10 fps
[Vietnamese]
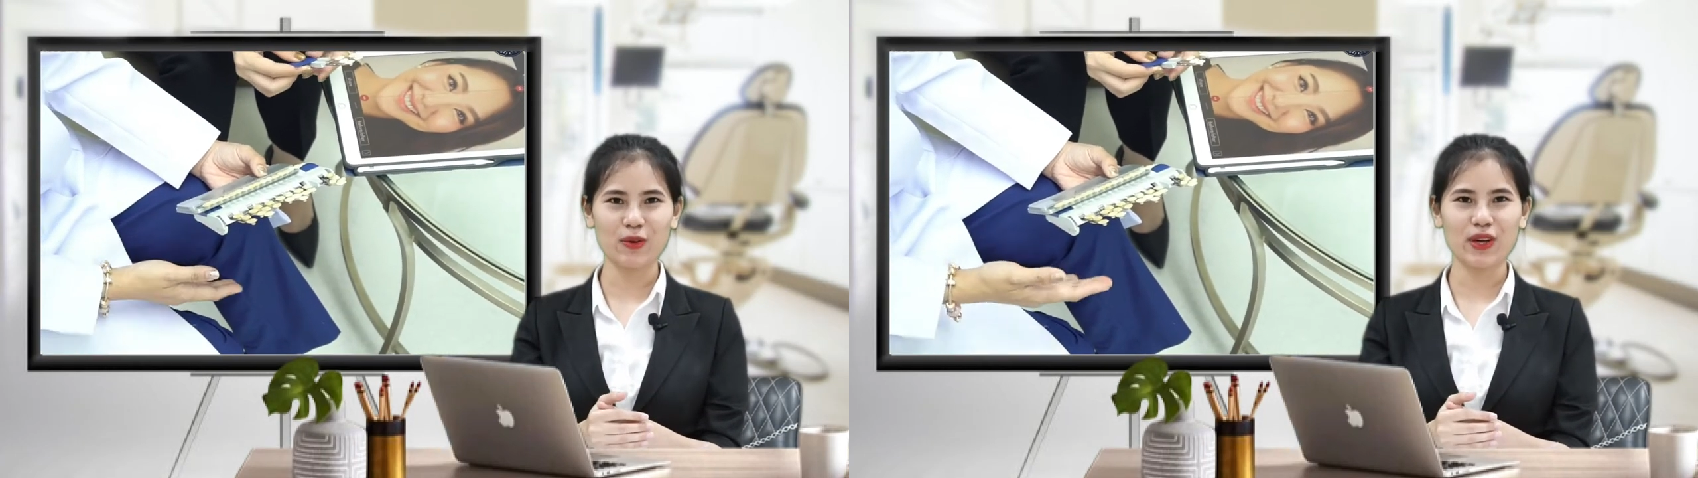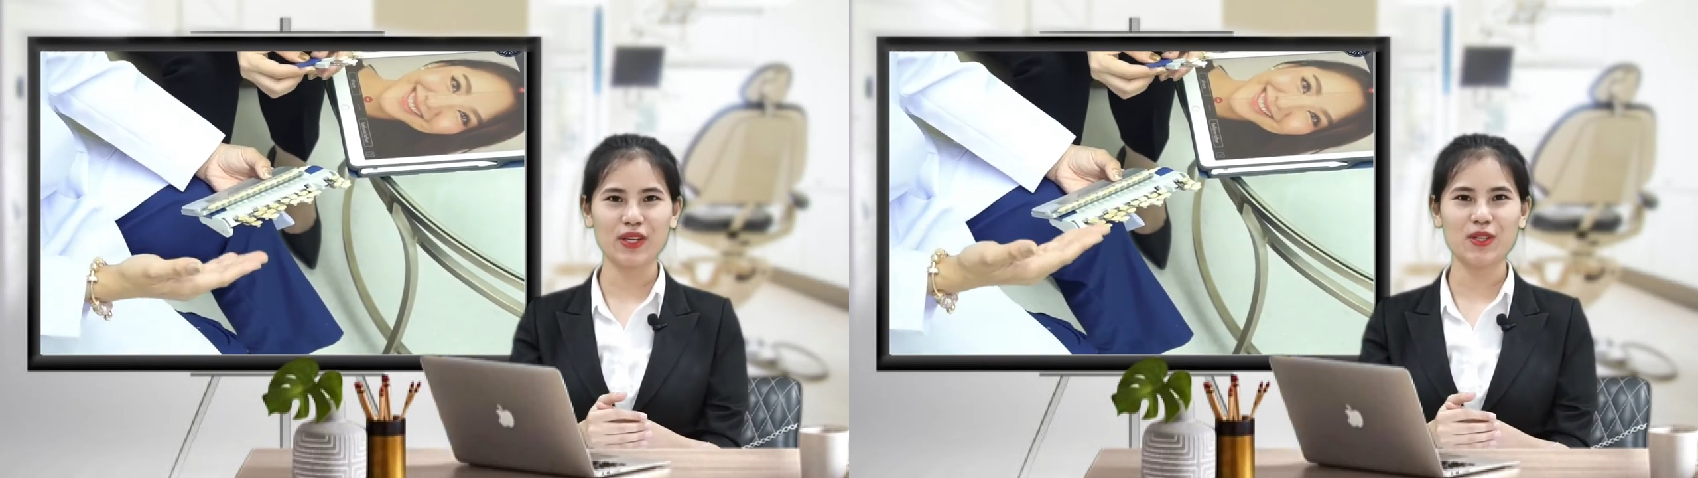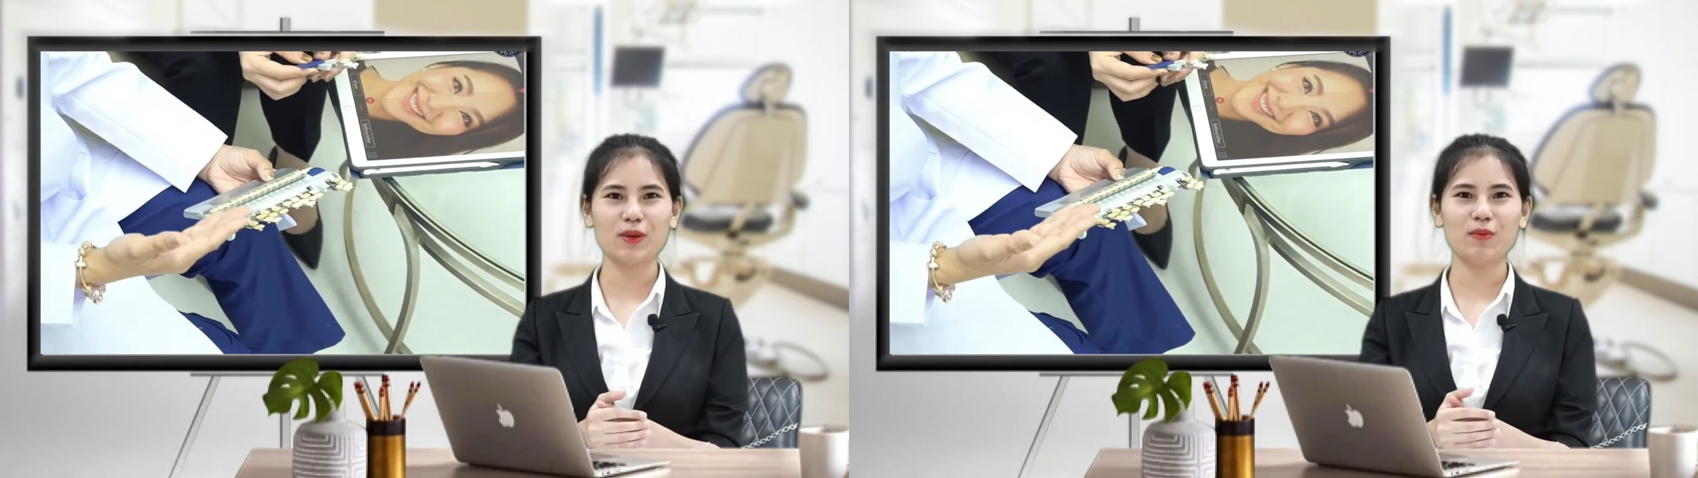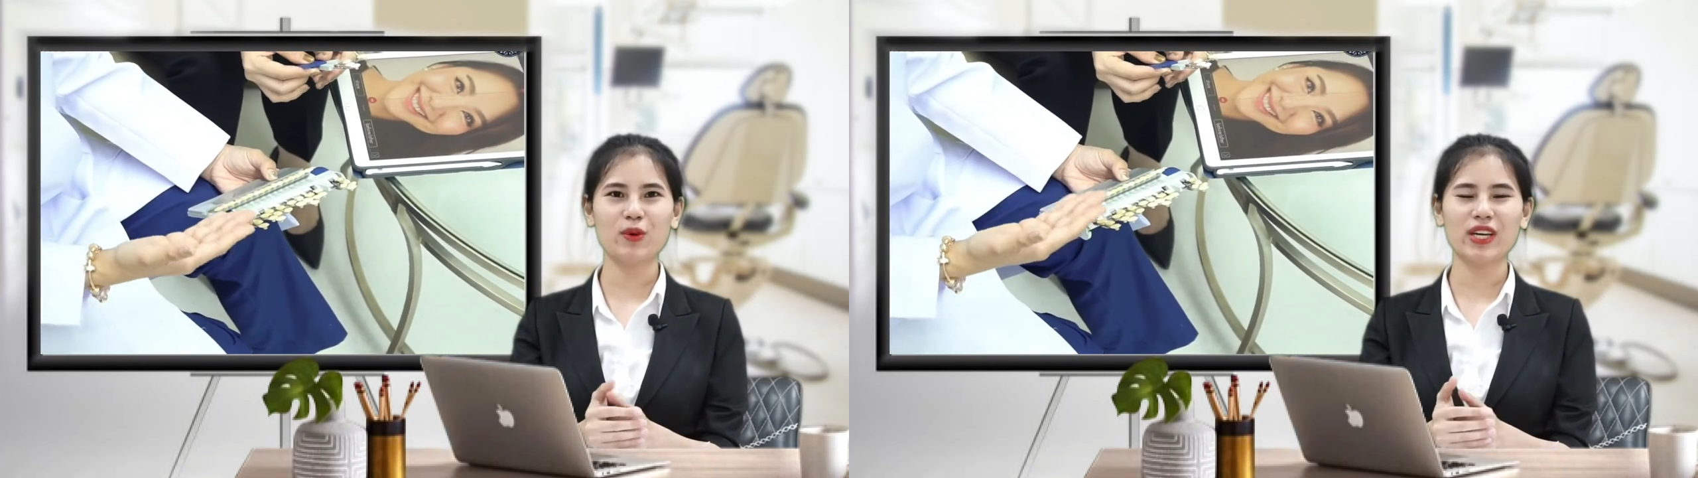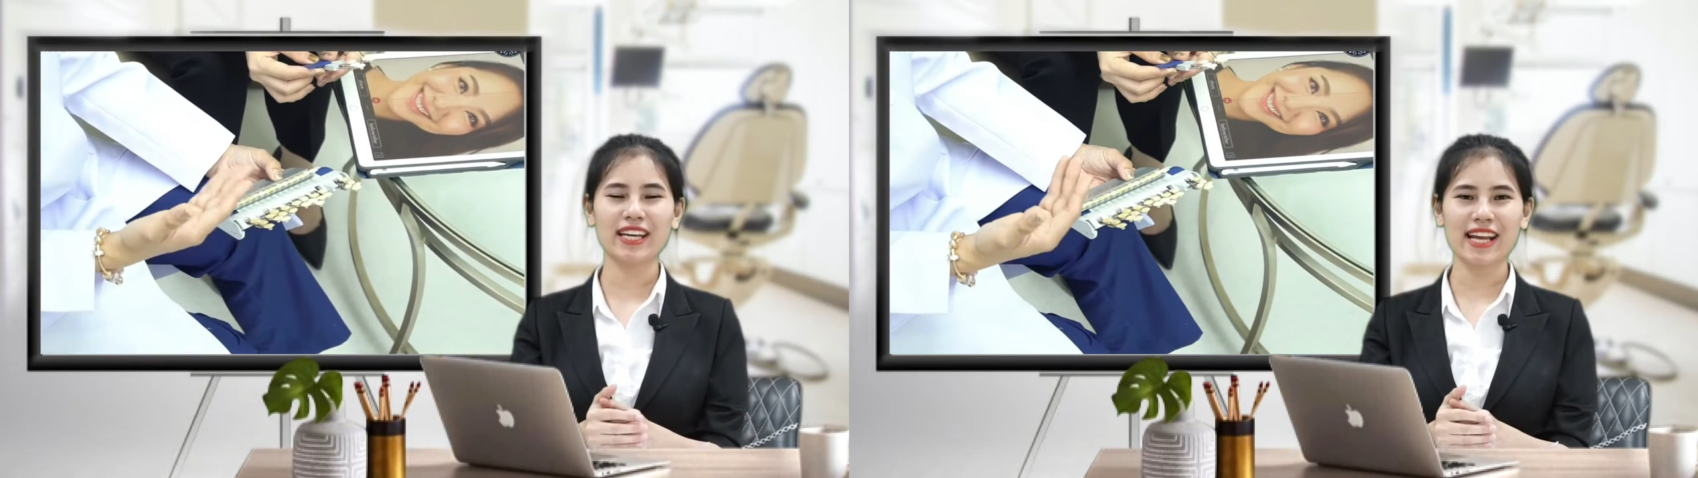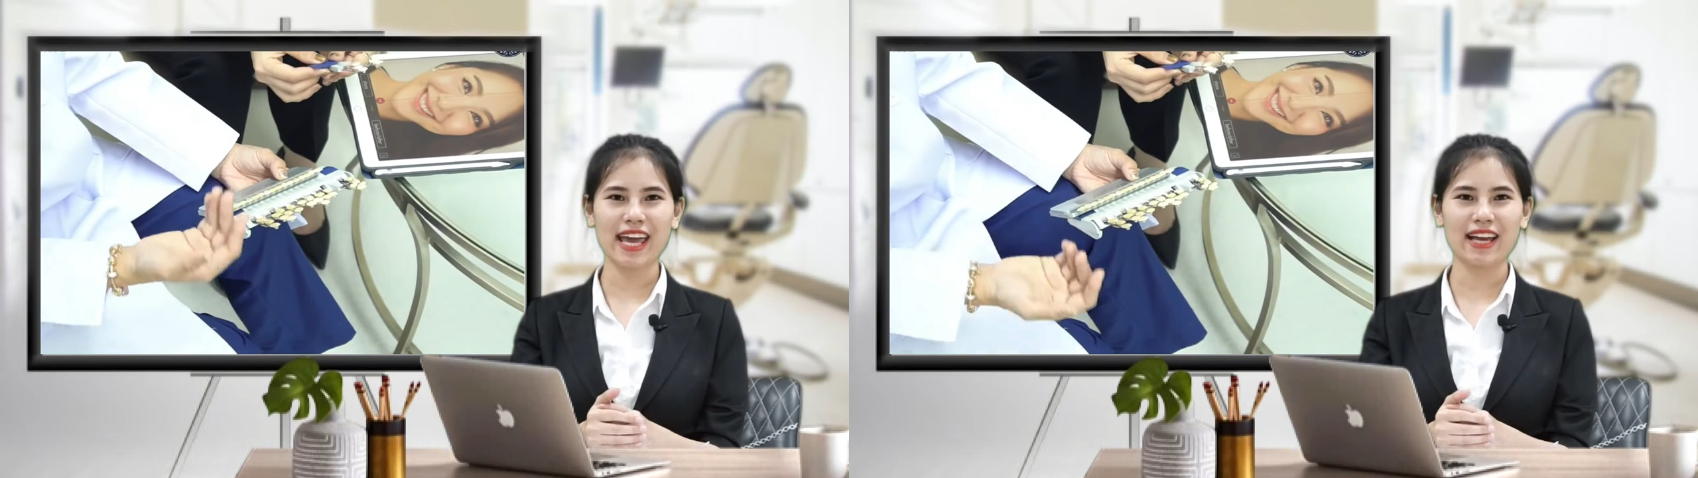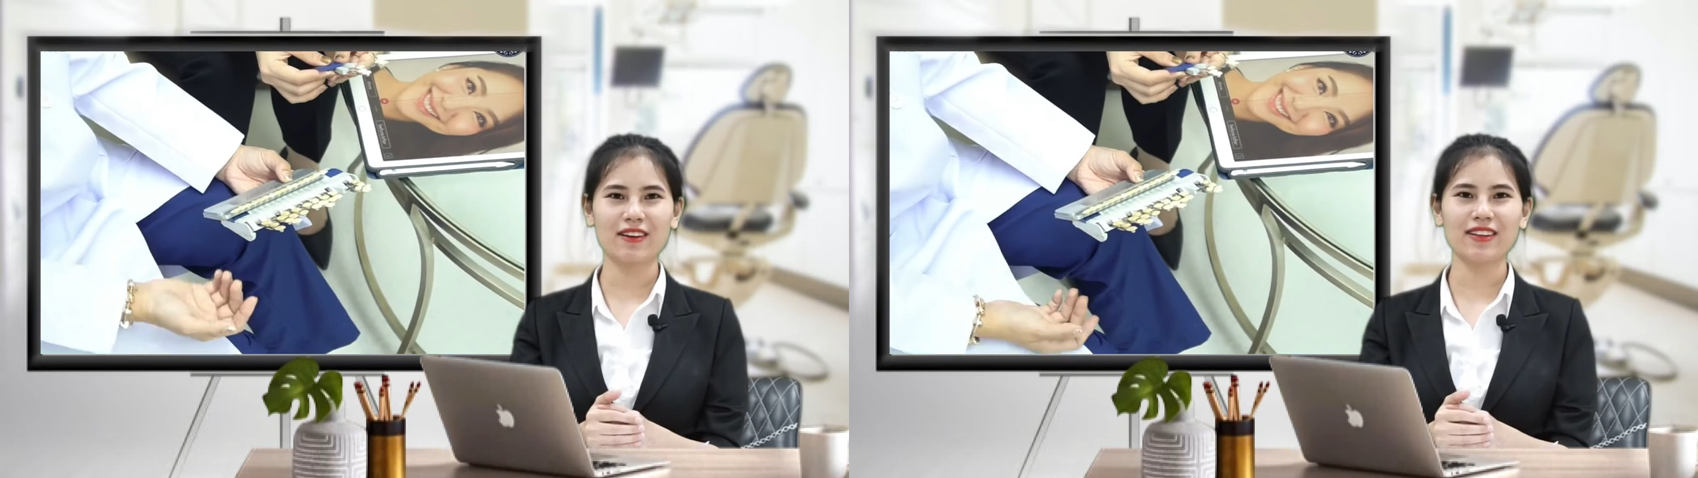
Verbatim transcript: khuyên giúp quý khách hàng có